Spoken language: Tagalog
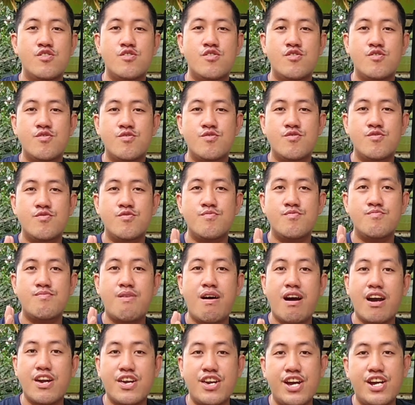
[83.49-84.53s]

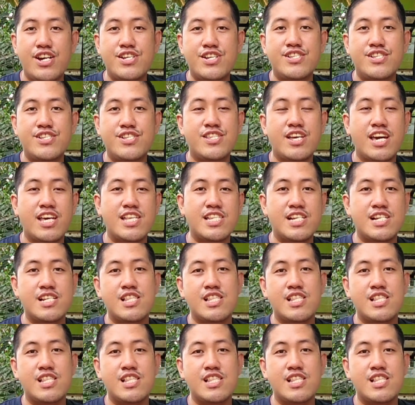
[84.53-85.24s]
legendary na tutoring ko.